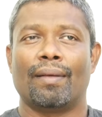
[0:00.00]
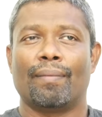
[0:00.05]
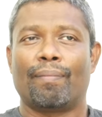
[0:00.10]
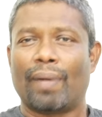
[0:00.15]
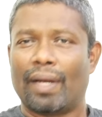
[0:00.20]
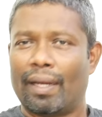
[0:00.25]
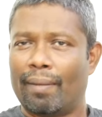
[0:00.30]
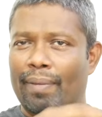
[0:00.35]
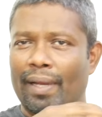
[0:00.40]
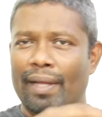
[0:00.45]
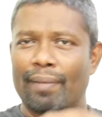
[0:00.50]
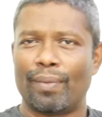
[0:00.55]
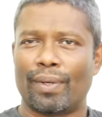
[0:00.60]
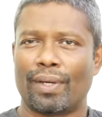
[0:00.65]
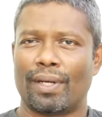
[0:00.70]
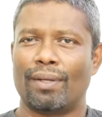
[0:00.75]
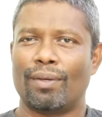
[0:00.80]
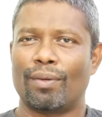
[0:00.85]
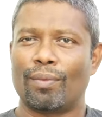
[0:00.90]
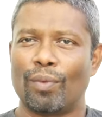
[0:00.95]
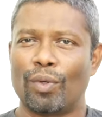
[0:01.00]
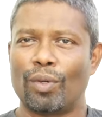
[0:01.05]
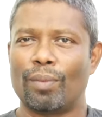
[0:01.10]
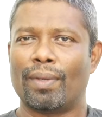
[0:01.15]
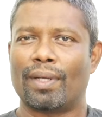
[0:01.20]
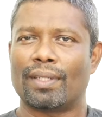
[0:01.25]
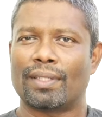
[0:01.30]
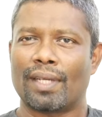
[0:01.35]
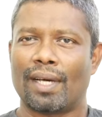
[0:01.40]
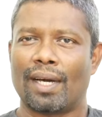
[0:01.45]
பை பைப் போட்டுனா ஒரு மூணு
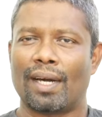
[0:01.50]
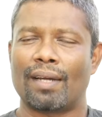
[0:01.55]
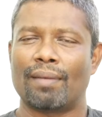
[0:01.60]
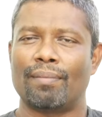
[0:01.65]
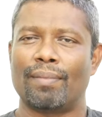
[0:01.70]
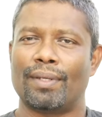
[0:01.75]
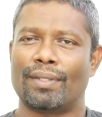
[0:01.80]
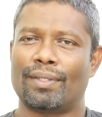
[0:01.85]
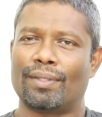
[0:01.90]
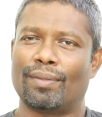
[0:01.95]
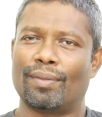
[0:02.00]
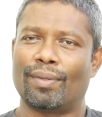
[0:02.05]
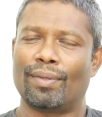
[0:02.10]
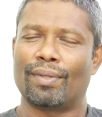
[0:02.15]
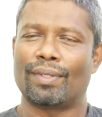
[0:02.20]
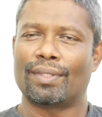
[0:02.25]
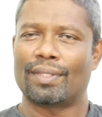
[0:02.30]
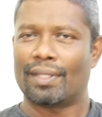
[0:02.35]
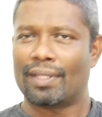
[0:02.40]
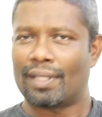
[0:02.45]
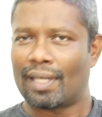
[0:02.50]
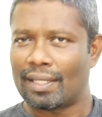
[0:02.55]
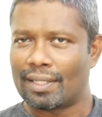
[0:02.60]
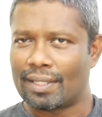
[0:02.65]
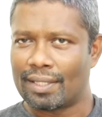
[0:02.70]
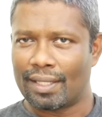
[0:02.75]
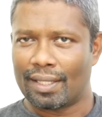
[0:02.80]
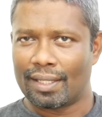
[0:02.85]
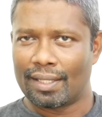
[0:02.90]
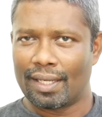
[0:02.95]
மாதம் ஆறு மாதம் ஒரு வருஷம் அது
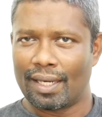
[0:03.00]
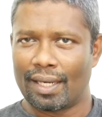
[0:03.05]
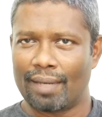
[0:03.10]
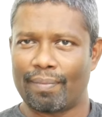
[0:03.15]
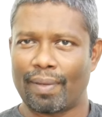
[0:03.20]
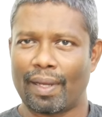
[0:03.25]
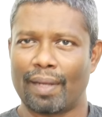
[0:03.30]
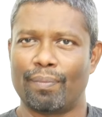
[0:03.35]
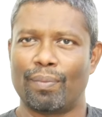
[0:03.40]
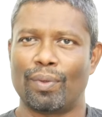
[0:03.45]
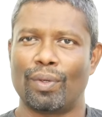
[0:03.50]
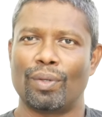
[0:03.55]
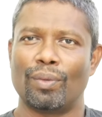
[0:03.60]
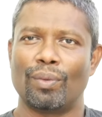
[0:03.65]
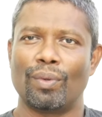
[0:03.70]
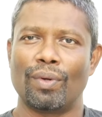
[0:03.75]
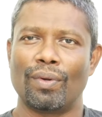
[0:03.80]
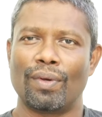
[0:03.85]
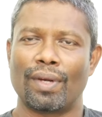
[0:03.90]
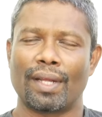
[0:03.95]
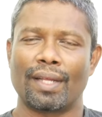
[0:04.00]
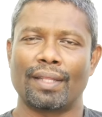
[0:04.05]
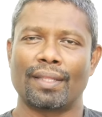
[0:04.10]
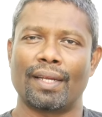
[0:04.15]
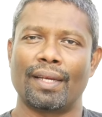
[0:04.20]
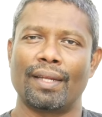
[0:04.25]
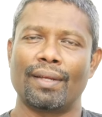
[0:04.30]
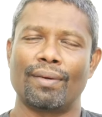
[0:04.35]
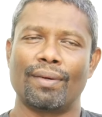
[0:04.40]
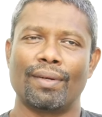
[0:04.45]
ஆச்சு அதெல்லாம் பைப் போட்டு ஊர் வரைக்கும்
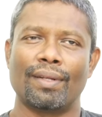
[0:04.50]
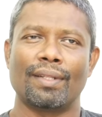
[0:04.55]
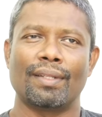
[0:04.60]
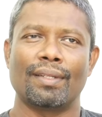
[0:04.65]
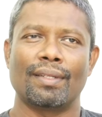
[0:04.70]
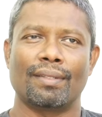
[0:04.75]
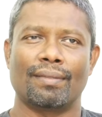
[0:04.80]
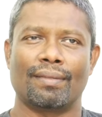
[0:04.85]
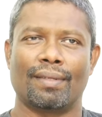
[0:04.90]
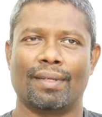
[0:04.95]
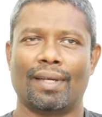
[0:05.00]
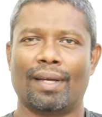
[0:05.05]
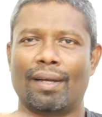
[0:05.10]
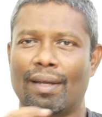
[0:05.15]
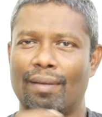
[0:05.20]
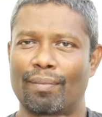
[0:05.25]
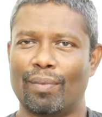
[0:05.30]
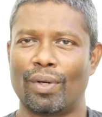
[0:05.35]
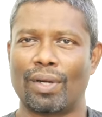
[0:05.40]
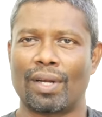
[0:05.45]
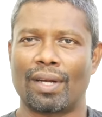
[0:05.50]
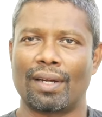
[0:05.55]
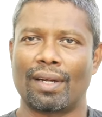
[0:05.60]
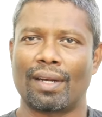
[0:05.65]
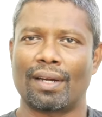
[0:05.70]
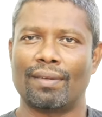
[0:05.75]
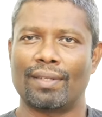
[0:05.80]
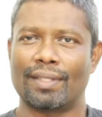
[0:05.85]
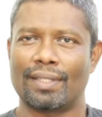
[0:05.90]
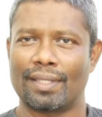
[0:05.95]
தண்ணி கொண்டு வந்து அங்கே மோட்டர்
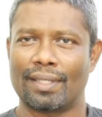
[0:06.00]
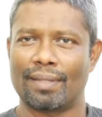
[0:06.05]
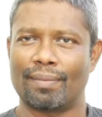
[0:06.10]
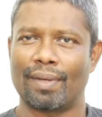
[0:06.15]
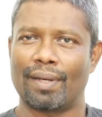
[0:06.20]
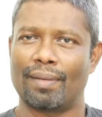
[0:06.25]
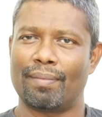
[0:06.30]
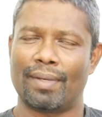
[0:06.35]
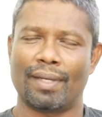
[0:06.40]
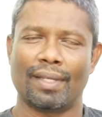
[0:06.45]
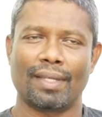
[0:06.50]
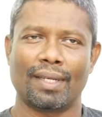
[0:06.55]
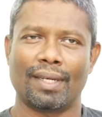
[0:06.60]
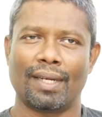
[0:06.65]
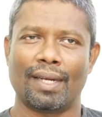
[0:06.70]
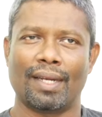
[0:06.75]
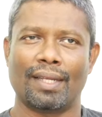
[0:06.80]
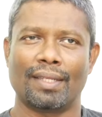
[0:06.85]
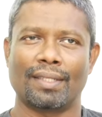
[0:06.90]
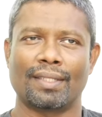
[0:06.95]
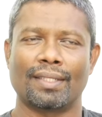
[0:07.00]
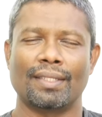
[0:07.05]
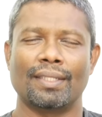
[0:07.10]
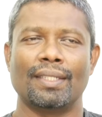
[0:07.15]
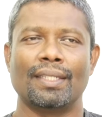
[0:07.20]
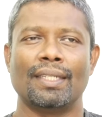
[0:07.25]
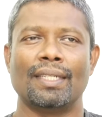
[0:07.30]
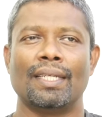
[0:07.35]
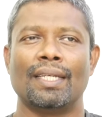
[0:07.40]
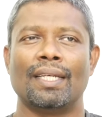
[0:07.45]
ரெட்டர் வச்சு அந்த மாதிரிலாம் பண்ணதுக்கு நாளாச்சு
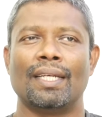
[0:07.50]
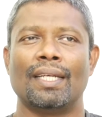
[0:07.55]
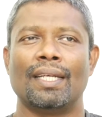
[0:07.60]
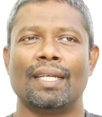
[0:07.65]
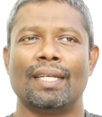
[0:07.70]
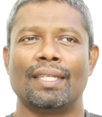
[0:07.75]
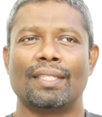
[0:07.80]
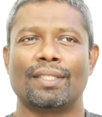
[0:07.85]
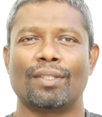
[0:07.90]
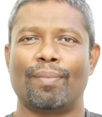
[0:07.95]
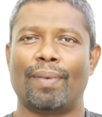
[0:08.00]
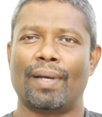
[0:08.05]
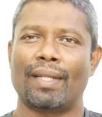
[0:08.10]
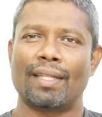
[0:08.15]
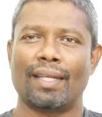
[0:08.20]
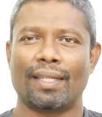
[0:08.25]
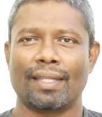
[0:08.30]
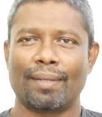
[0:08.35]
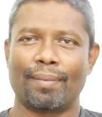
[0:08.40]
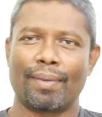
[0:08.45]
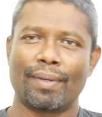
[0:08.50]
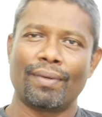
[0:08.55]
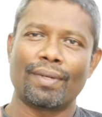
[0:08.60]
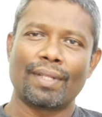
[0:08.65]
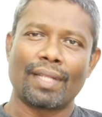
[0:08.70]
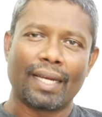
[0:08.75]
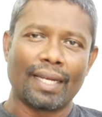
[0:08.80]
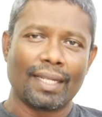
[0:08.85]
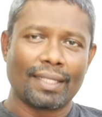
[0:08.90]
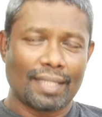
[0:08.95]
ஸோ பார்த்தா அதுக்கப்புறம்
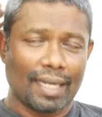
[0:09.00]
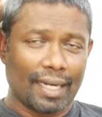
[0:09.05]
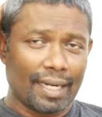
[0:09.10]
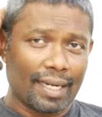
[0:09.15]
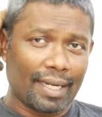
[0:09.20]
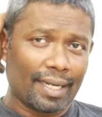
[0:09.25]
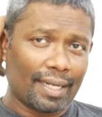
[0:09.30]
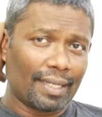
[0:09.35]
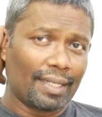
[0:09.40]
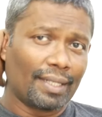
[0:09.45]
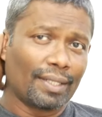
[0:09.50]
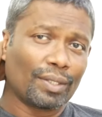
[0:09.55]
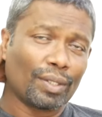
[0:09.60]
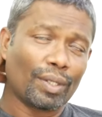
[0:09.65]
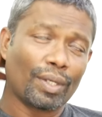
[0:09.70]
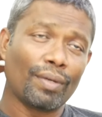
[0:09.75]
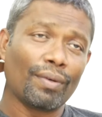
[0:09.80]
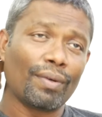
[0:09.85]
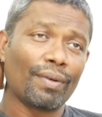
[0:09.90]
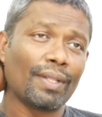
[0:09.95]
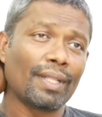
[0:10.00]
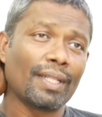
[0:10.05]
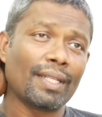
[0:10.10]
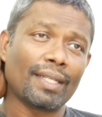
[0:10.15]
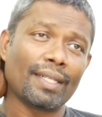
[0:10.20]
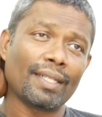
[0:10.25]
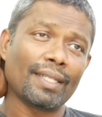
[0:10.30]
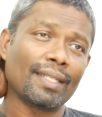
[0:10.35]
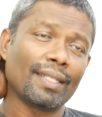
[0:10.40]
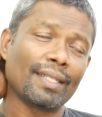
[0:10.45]
இவர் தண்ணி ஸ்டார்ட் ஆகிட்டு ஸோ இவர்
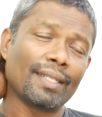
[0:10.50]
வந்துட்டு